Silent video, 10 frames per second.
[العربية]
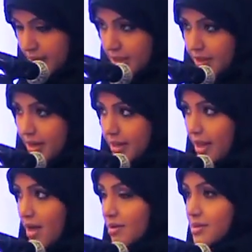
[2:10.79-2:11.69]
لذلك
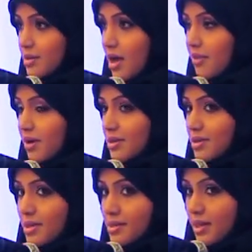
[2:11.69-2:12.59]
حرصت حضانة
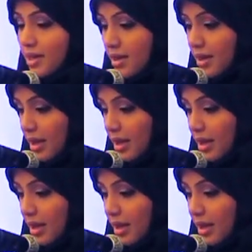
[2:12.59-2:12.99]
ديزني